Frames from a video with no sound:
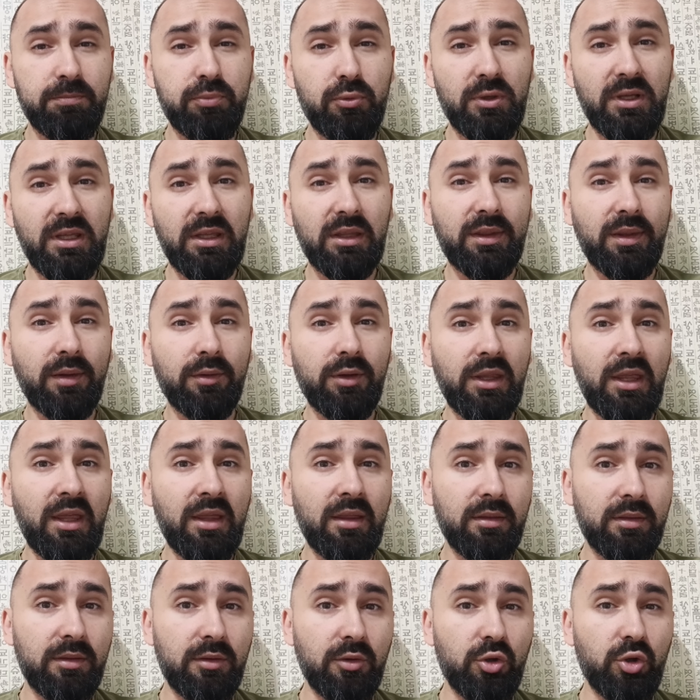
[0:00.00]
Póki co nie
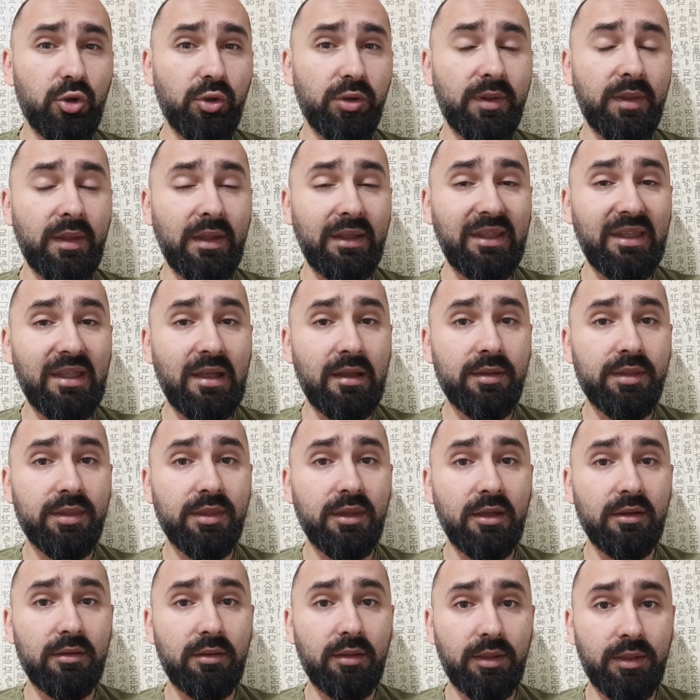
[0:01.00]
jest do końca
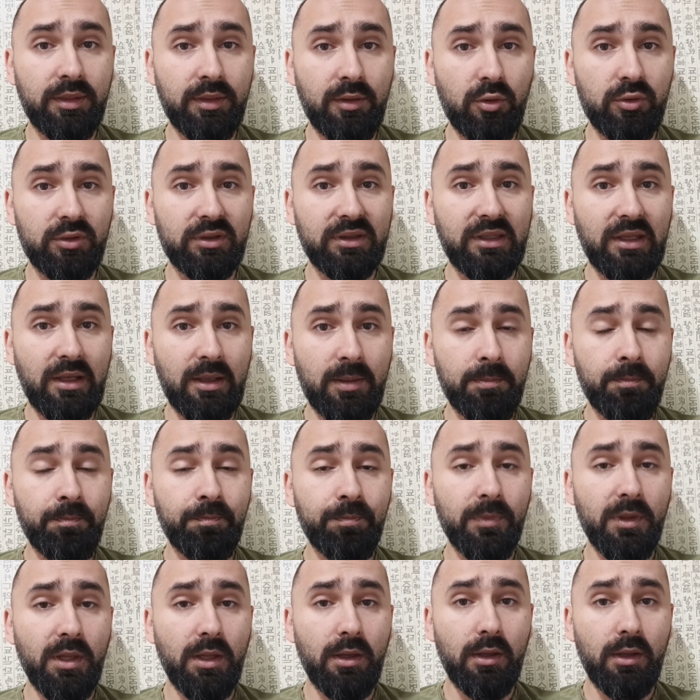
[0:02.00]
jasne, co tam